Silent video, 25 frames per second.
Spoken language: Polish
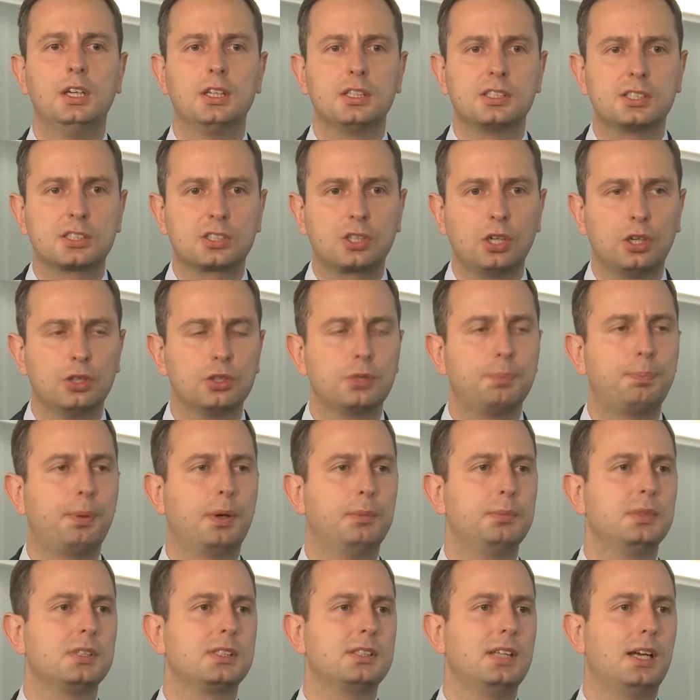Skąd
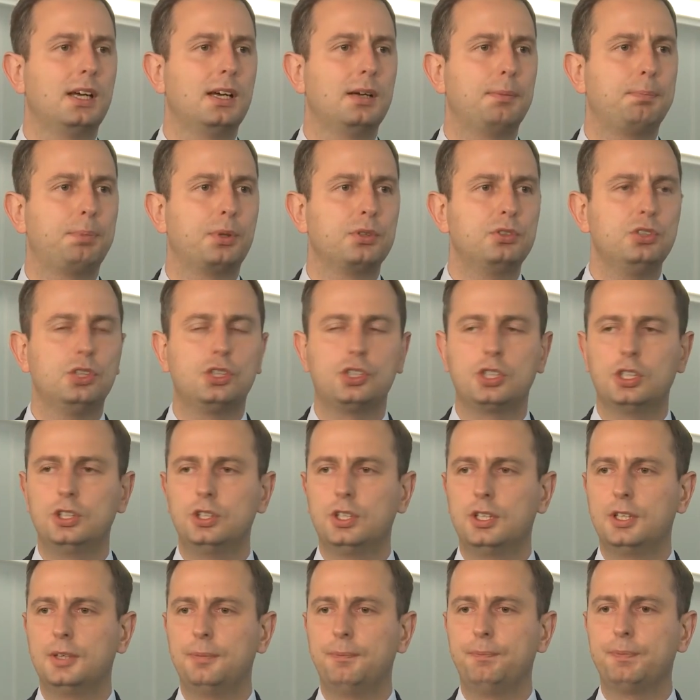pomysł na
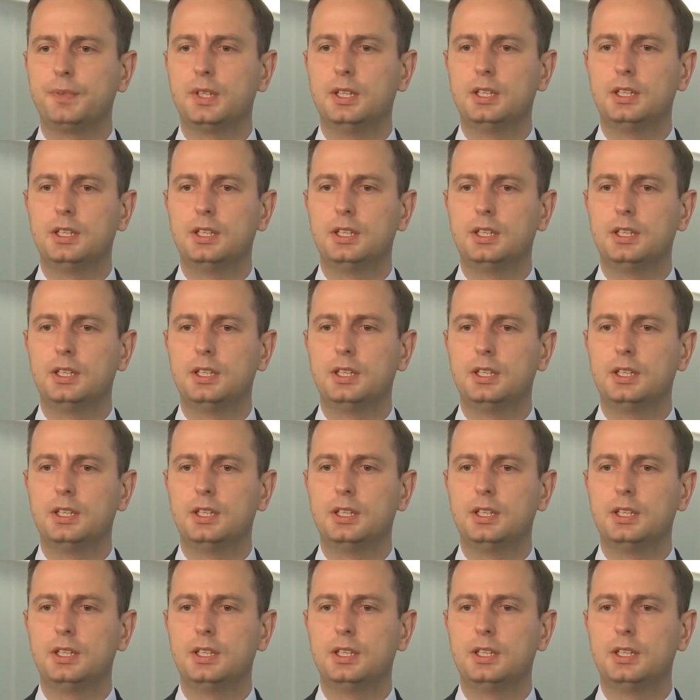podniesienie e,